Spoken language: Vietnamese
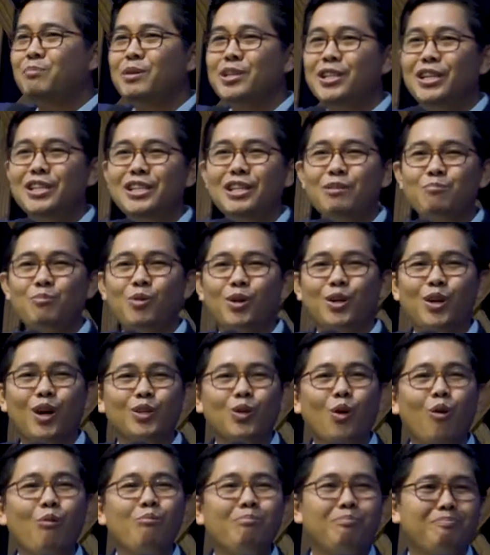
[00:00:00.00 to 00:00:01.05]
tiền pe chi chết môi
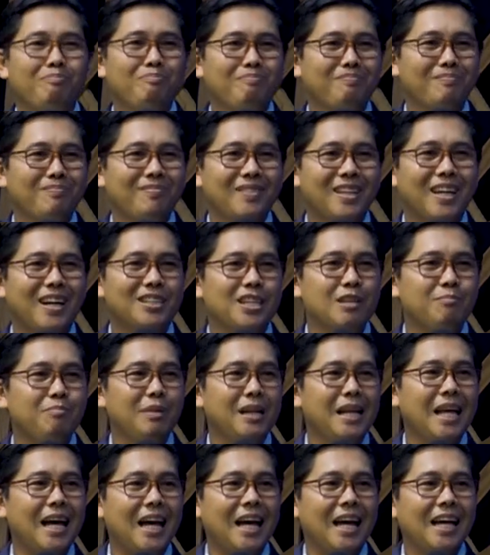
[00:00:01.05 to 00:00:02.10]
đỏ thùng cà chinh
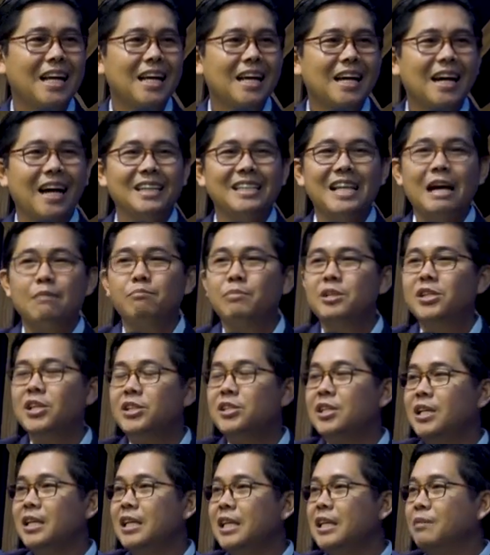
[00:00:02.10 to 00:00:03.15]
pe nẹt hay tam pe
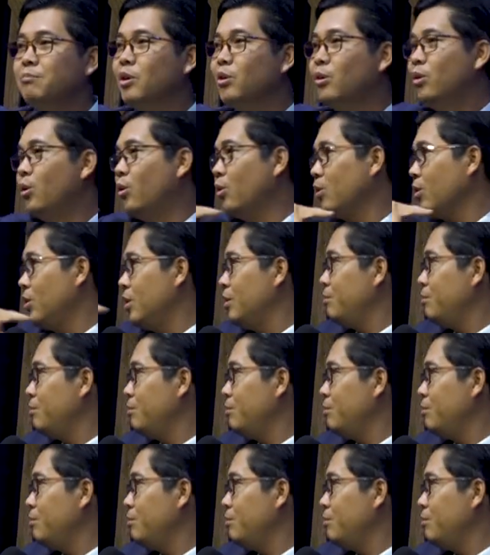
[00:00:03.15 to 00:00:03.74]
chi chết ní mình lục